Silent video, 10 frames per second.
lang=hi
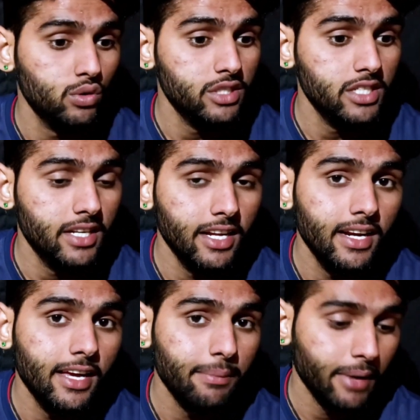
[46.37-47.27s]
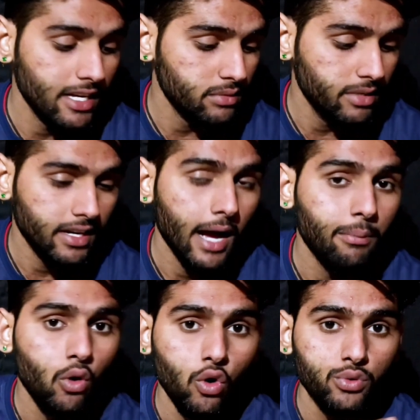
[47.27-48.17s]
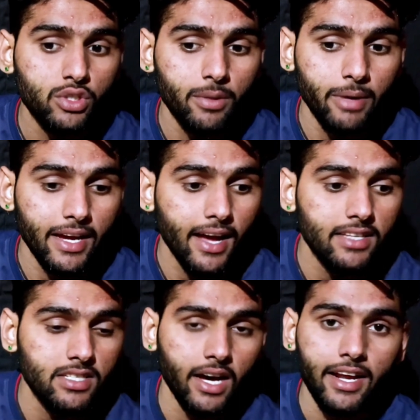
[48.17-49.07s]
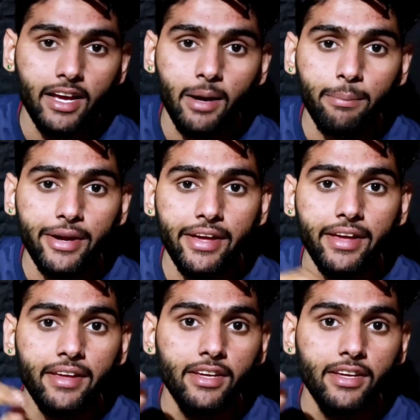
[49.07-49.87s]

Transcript: उसी रील के पास में एक आपको ऑप्शन मिलेगा सारे कपड़े